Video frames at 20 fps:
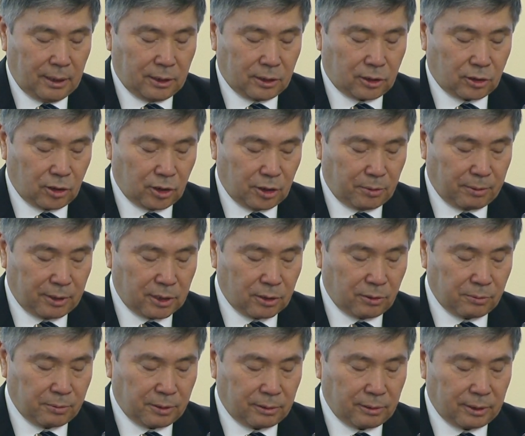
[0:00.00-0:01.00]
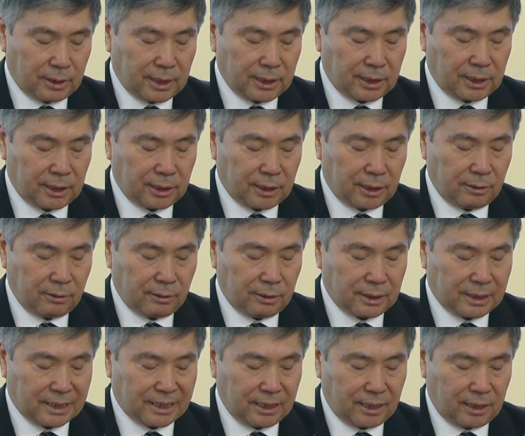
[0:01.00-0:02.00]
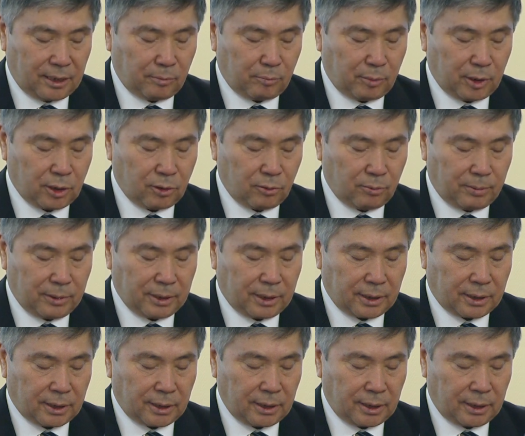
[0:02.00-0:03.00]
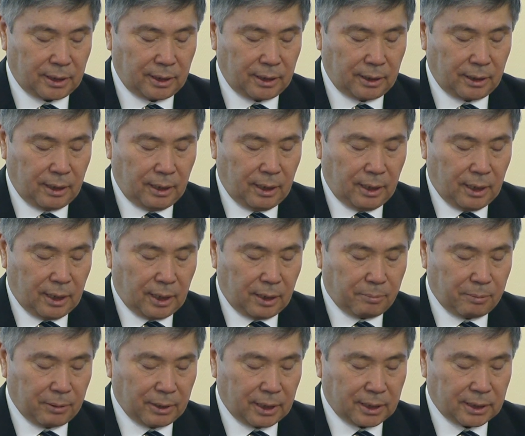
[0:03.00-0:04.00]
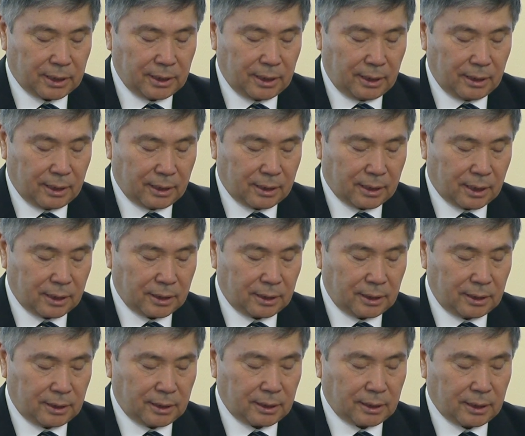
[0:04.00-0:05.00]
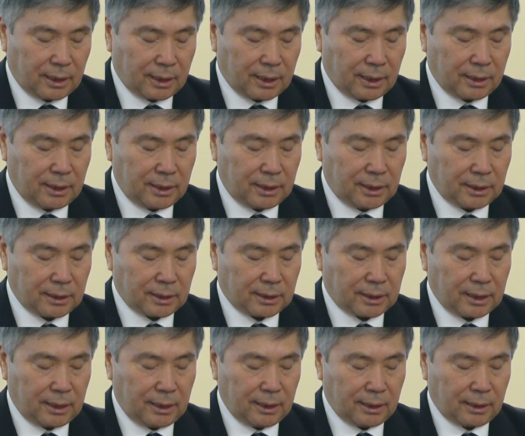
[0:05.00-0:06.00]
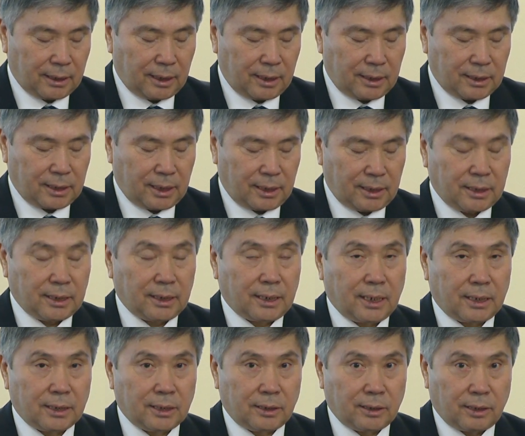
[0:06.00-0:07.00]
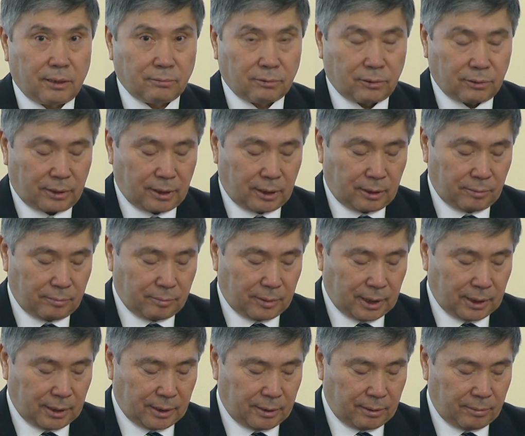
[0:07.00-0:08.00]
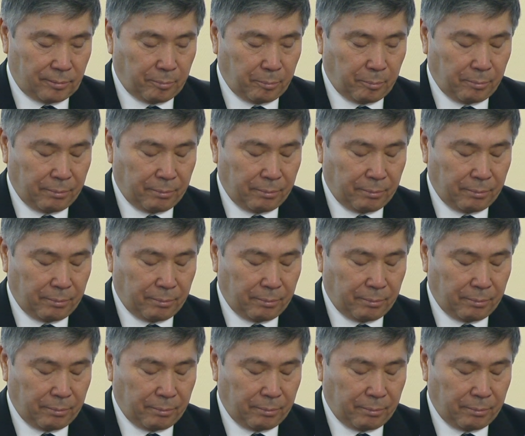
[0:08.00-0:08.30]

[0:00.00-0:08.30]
что способствует достижению целей безубыточности и положительно отразится на конечных целях реализации газа на внутреннем рынке.